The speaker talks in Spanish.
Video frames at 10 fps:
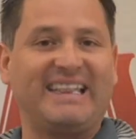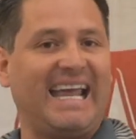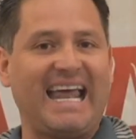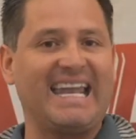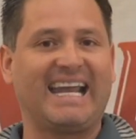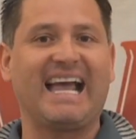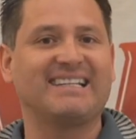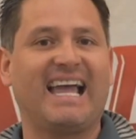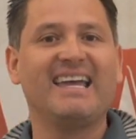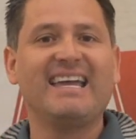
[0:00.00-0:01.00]
de lo que tengan en
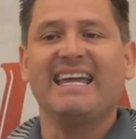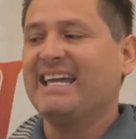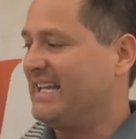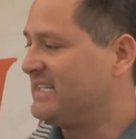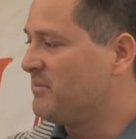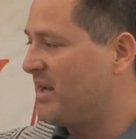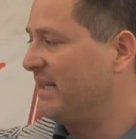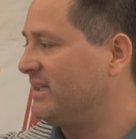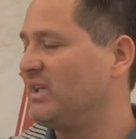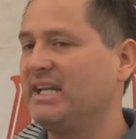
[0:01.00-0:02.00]
casa y
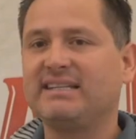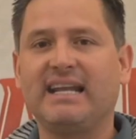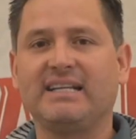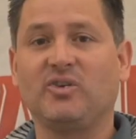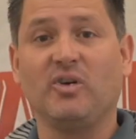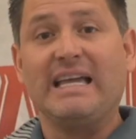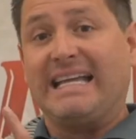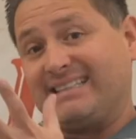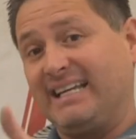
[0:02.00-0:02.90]
simplemente utilizan esto.